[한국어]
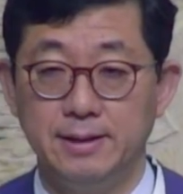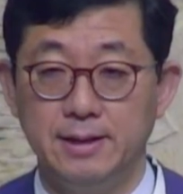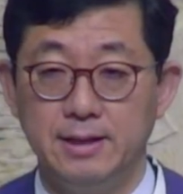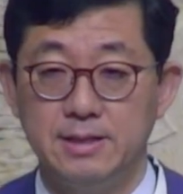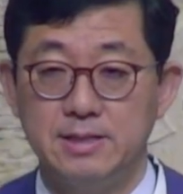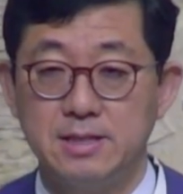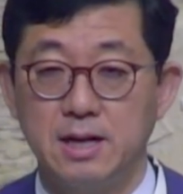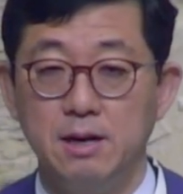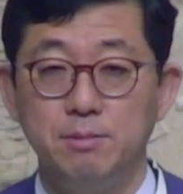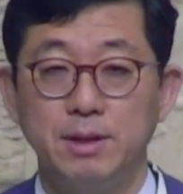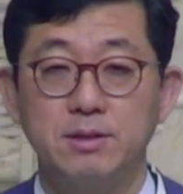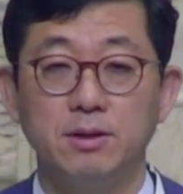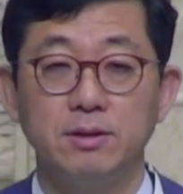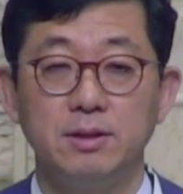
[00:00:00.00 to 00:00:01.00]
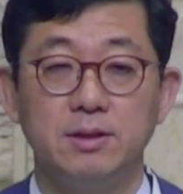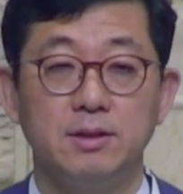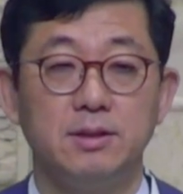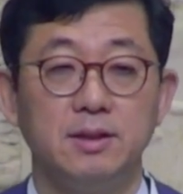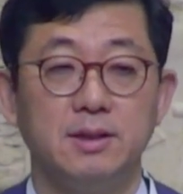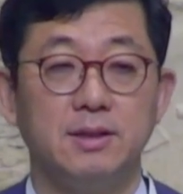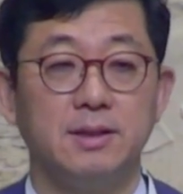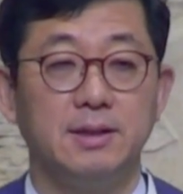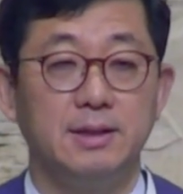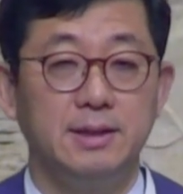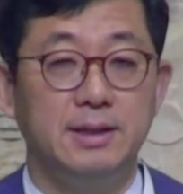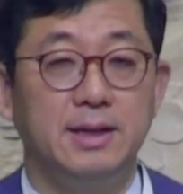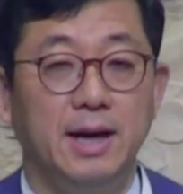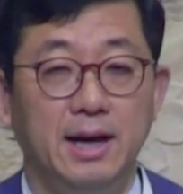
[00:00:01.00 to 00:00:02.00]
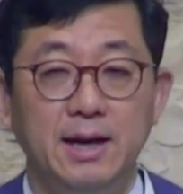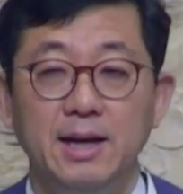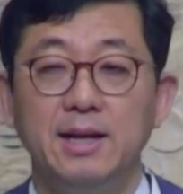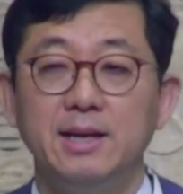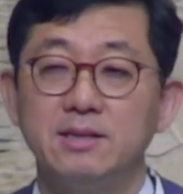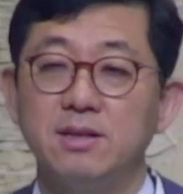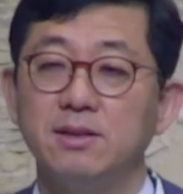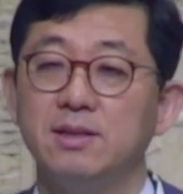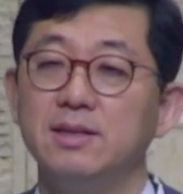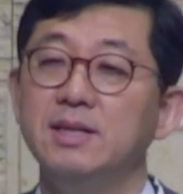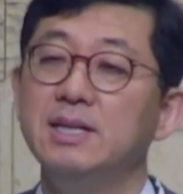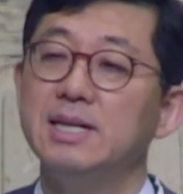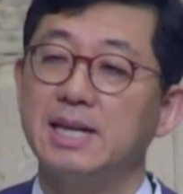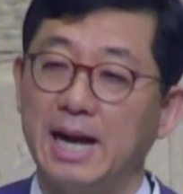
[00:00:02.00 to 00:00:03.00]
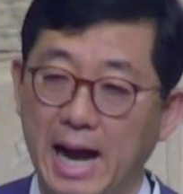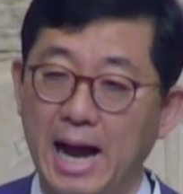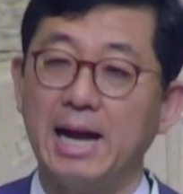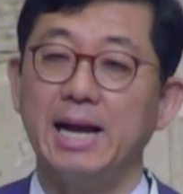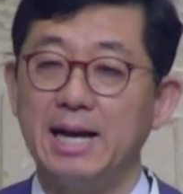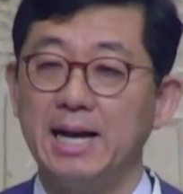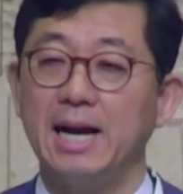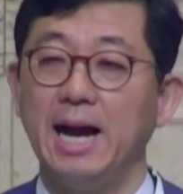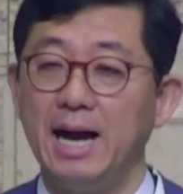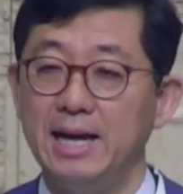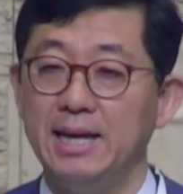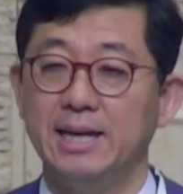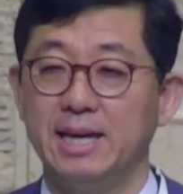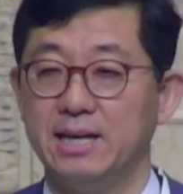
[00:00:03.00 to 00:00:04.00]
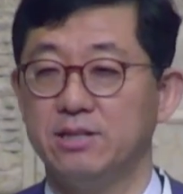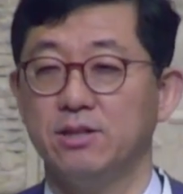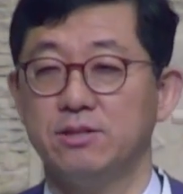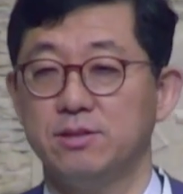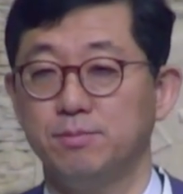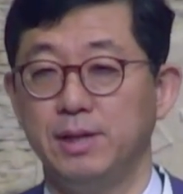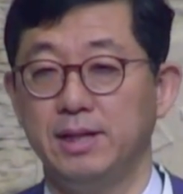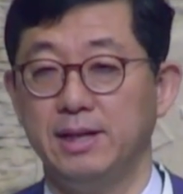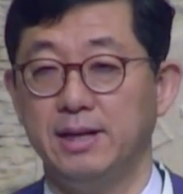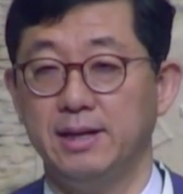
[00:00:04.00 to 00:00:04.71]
이스라엘 백성들은 하나님께서 늘 가까이 계셨습니다.